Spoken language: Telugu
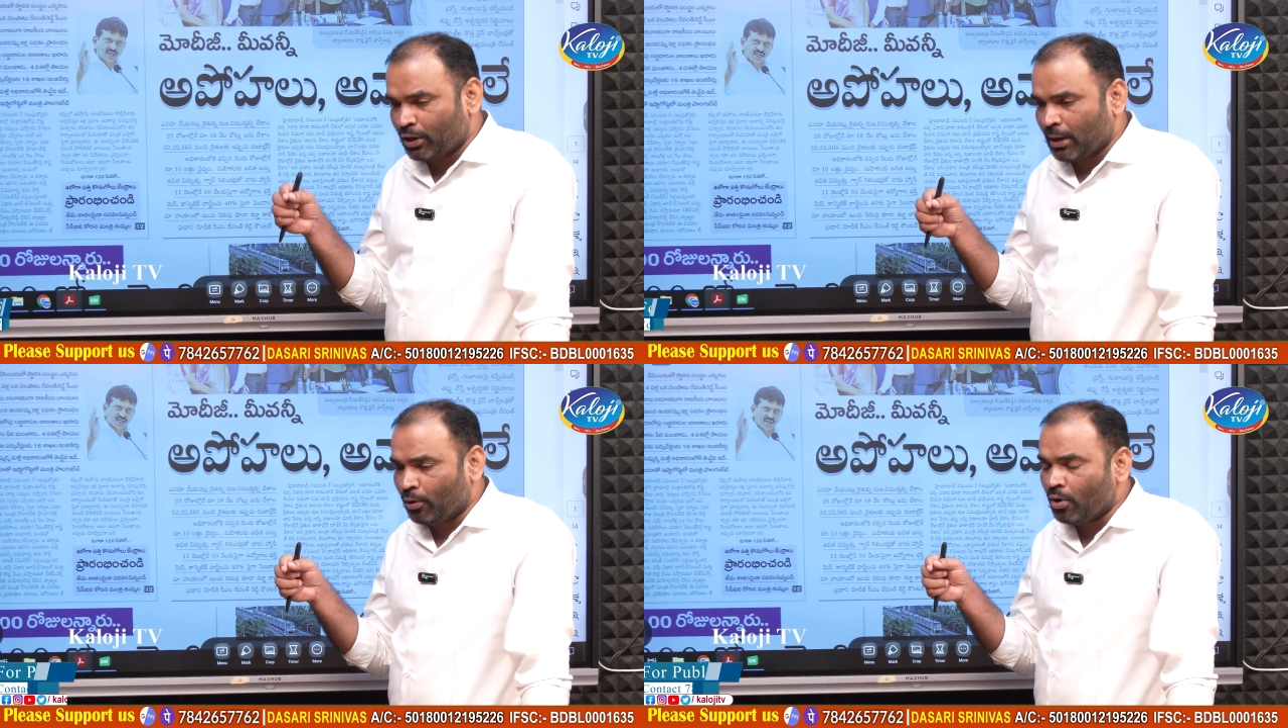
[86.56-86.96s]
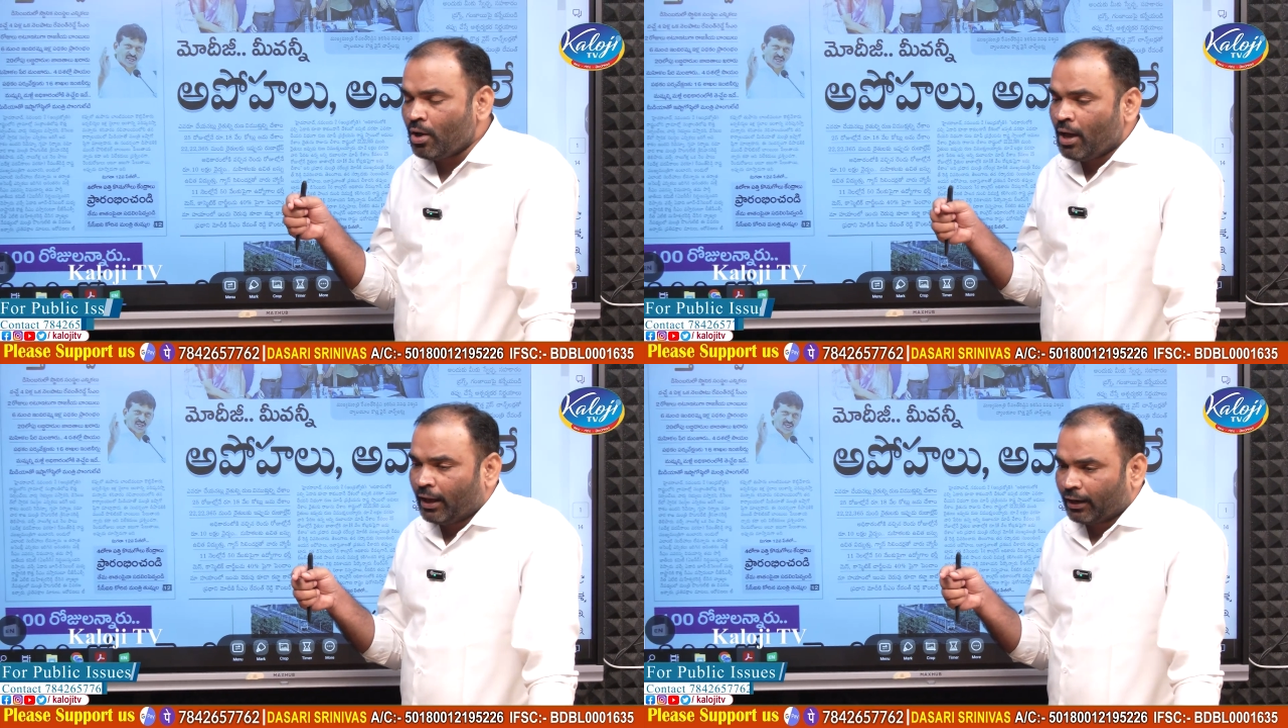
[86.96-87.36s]
మోడీ ఏమో
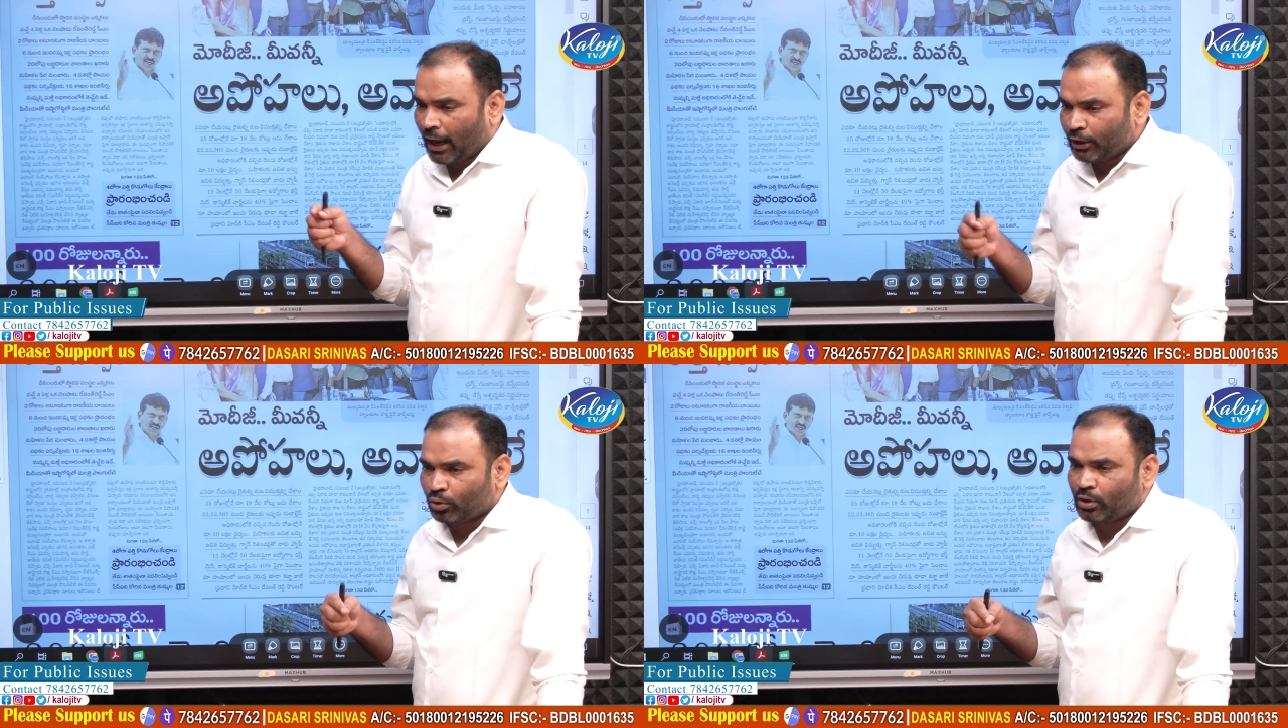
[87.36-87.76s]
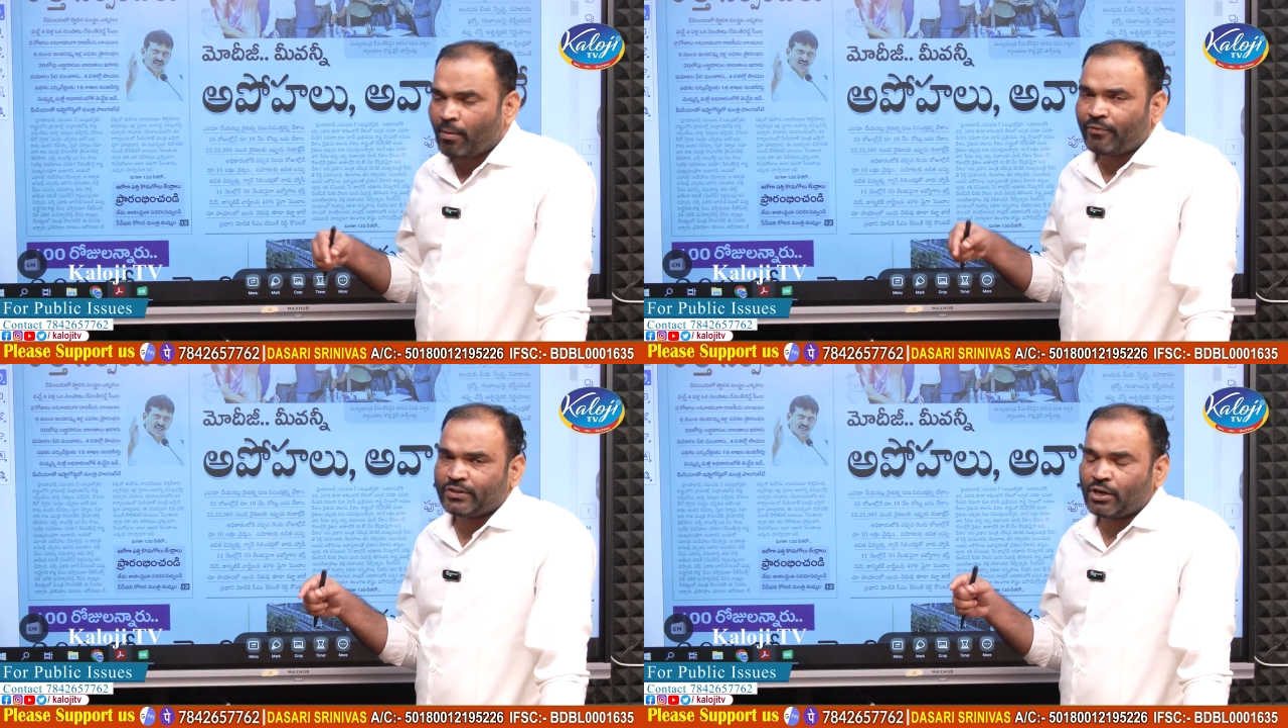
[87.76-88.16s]
రైతు
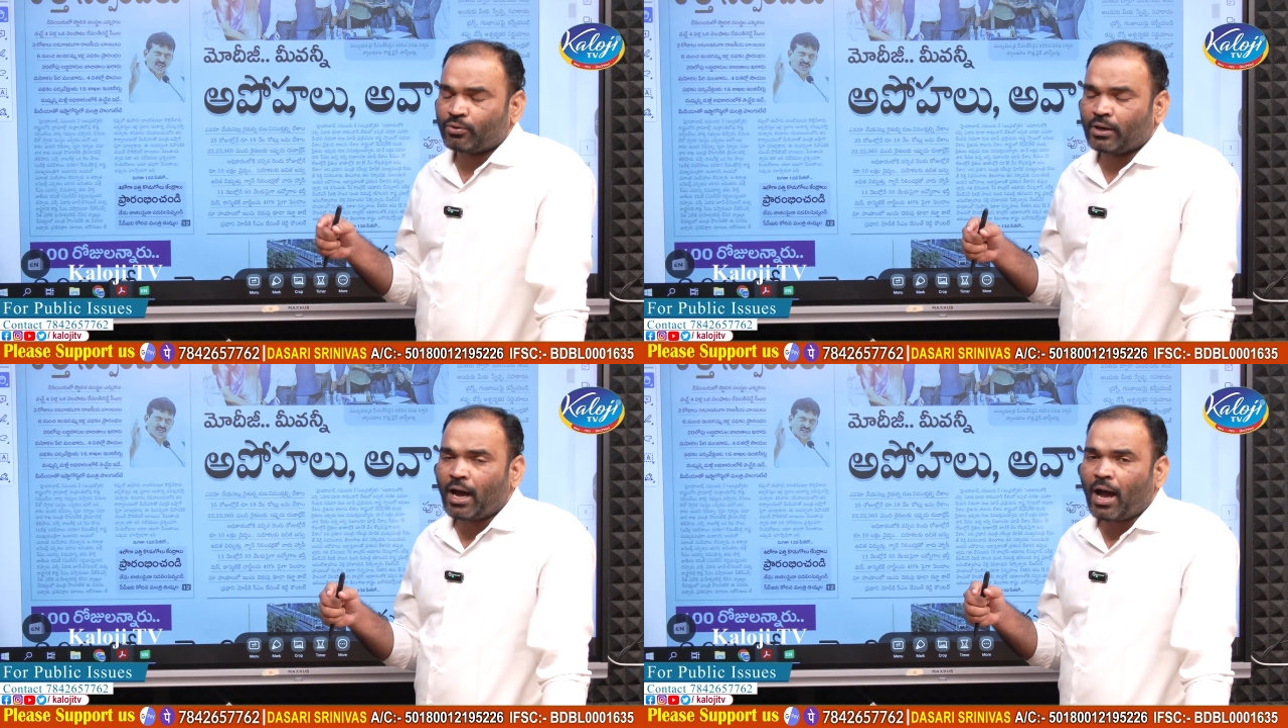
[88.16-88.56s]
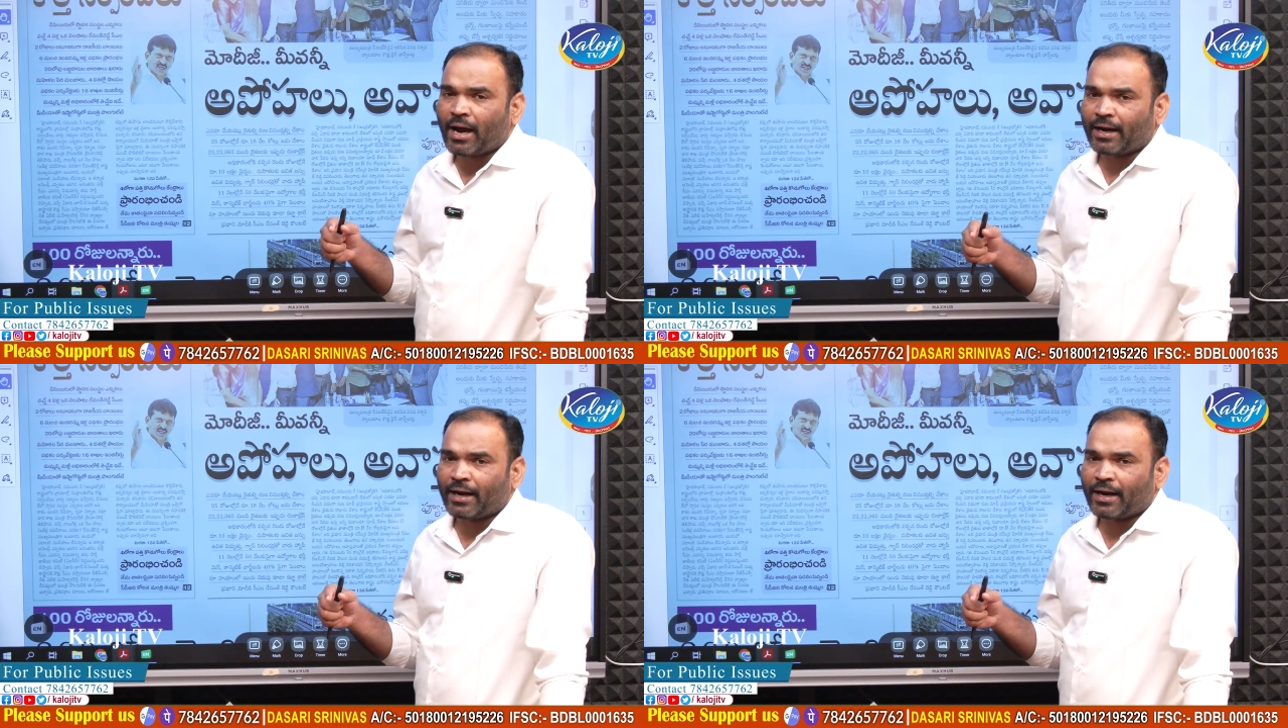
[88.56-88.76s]
రుణమాఫీ చేయకుండా